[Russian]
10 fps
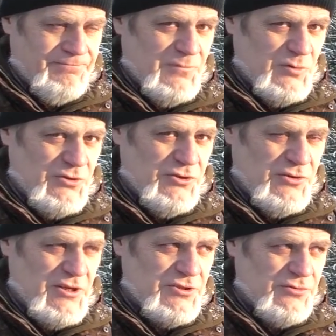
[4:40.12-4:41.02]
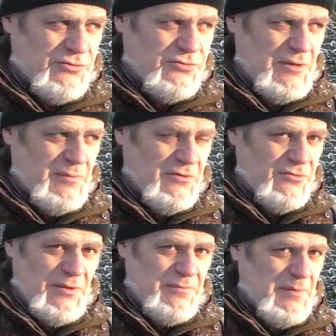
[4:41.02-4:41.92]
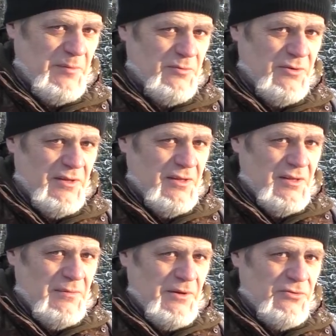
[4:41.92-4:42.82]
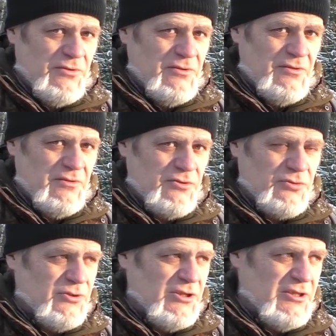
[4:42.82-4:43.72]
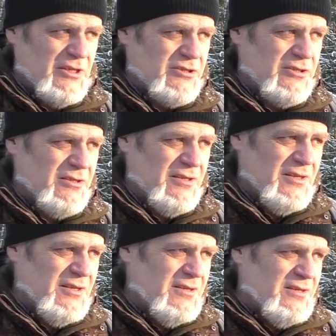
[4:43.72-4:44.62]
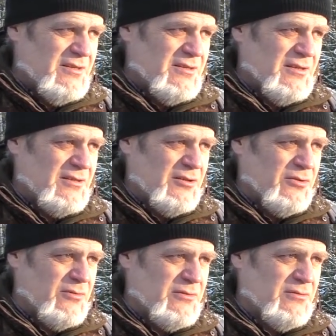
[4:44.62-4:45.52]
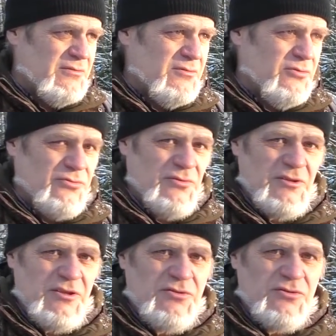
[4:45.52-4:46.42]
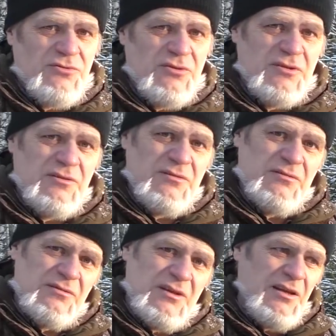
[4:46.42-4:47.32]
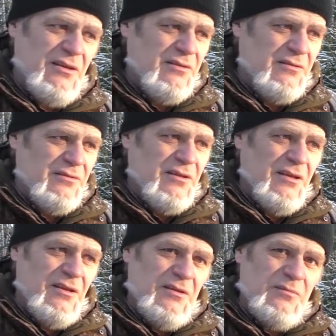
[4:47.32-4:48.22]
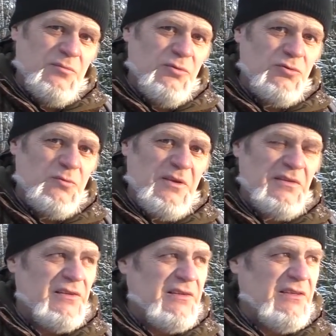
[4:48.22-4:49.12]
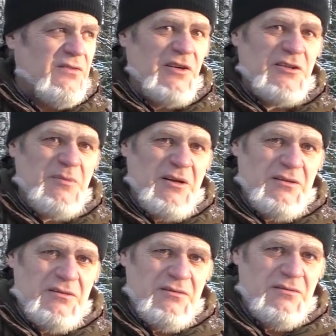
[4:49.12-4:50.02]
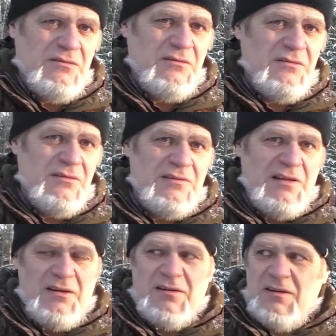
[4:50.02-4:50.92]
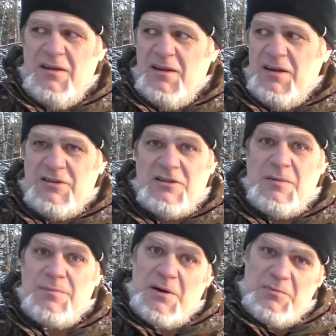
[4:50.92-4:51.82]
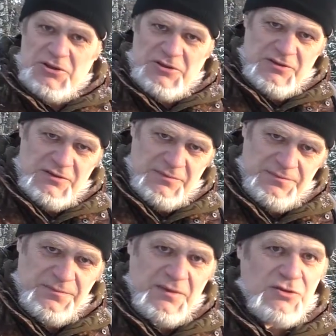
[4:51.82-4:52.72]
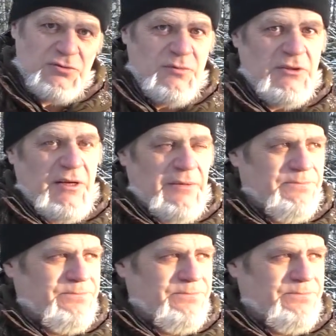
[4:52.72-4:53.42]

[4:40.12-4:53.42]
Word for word: Можно еще, конечно, кое-что добавить, но там, по-моему, пойдет жуткий трэш, от которого ночью не заснешь, но это скорее будет уместно рассказать в кошмарных снах. А сейчас я про обычные сны. Так что вот так.